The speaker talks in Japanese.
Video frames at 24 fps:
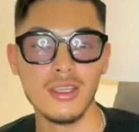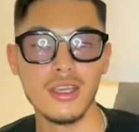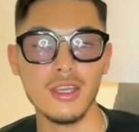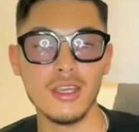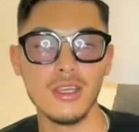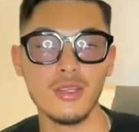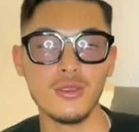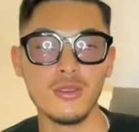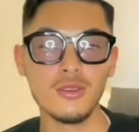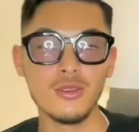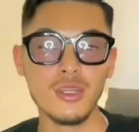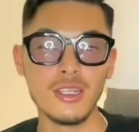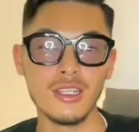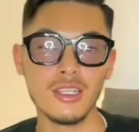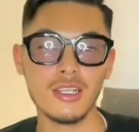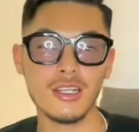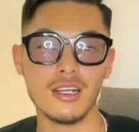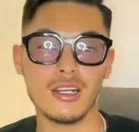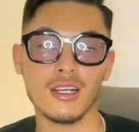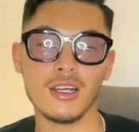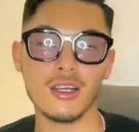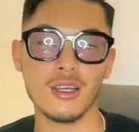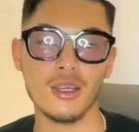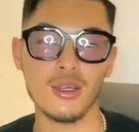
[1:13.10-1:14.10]
で上
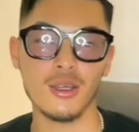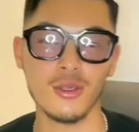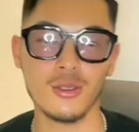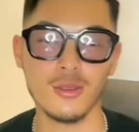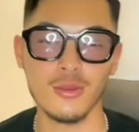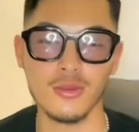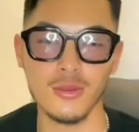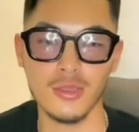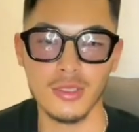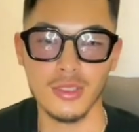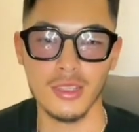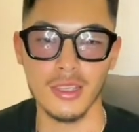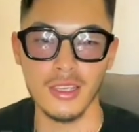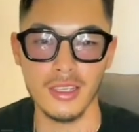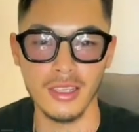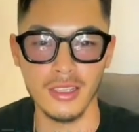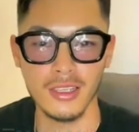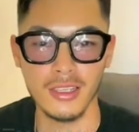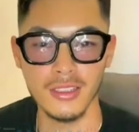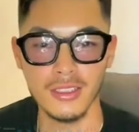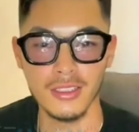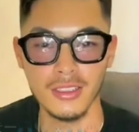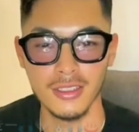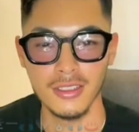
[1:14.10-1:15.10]
に掲げようと思っ
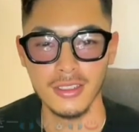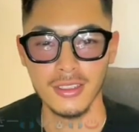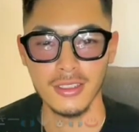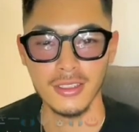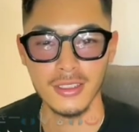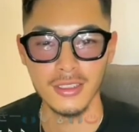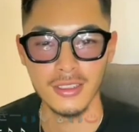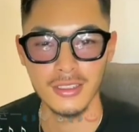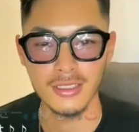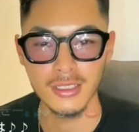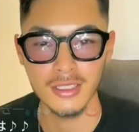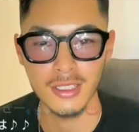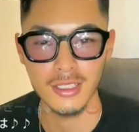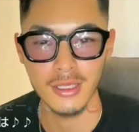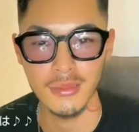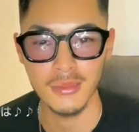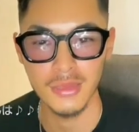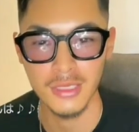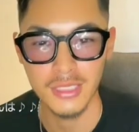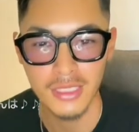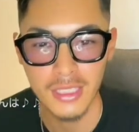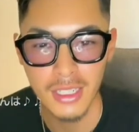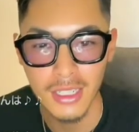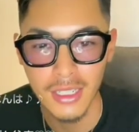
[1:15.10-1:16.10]
てつ
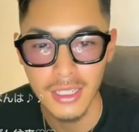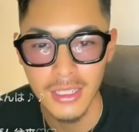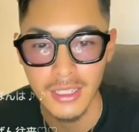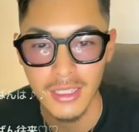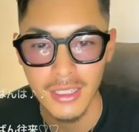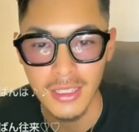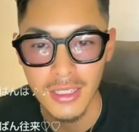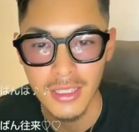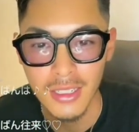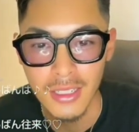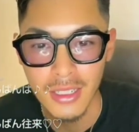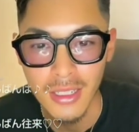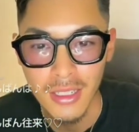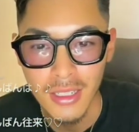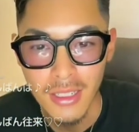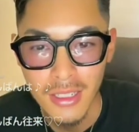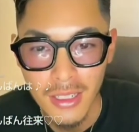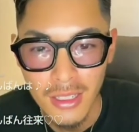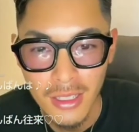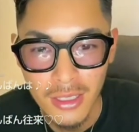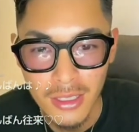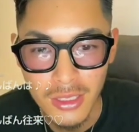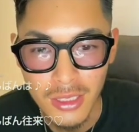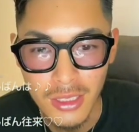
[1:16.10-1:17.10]
けました
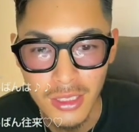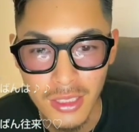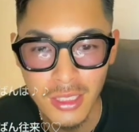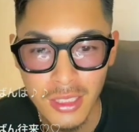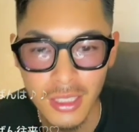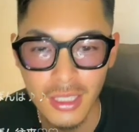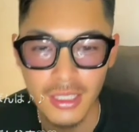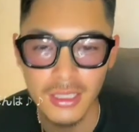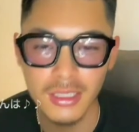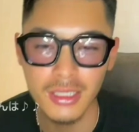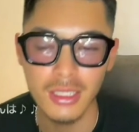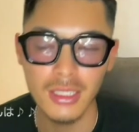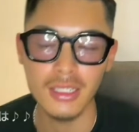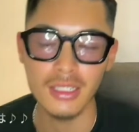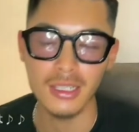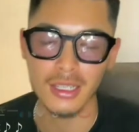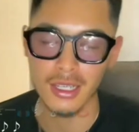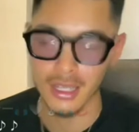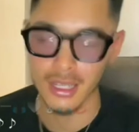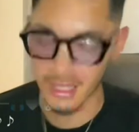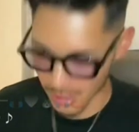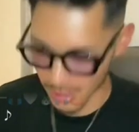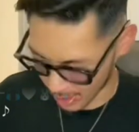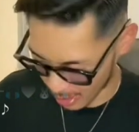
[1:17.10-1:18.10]
新幹
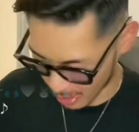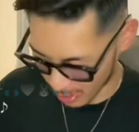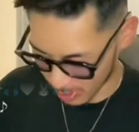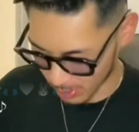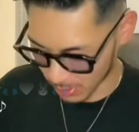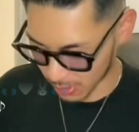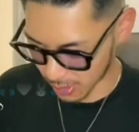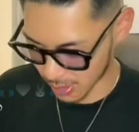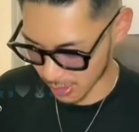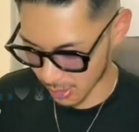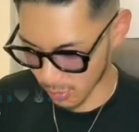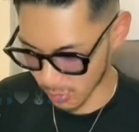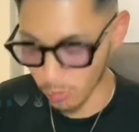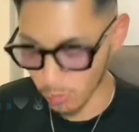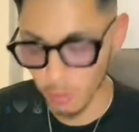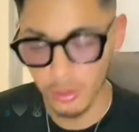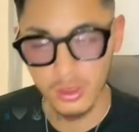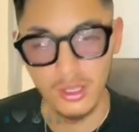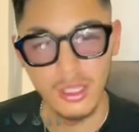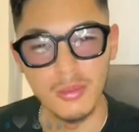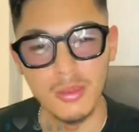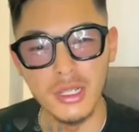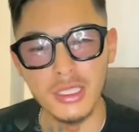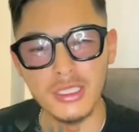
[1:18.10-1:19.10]
線で帰ってきました
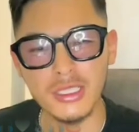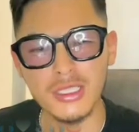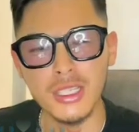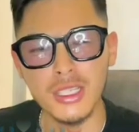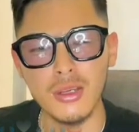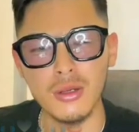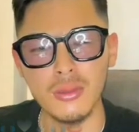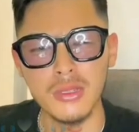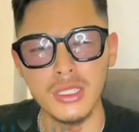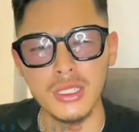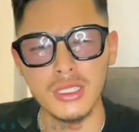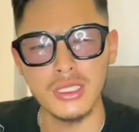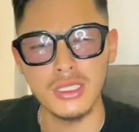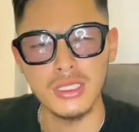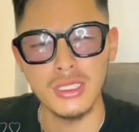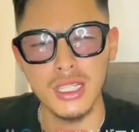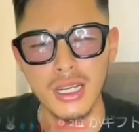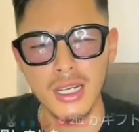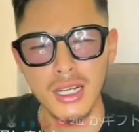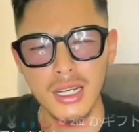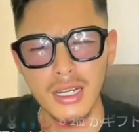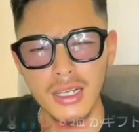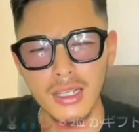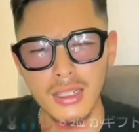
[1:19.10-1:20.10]
混んでましたよめっ
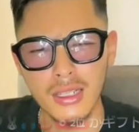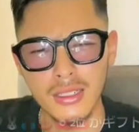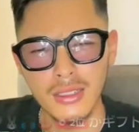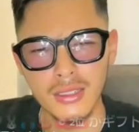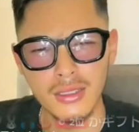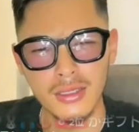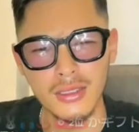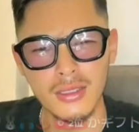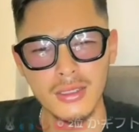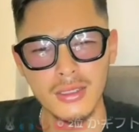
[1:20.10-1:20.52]
ちゃ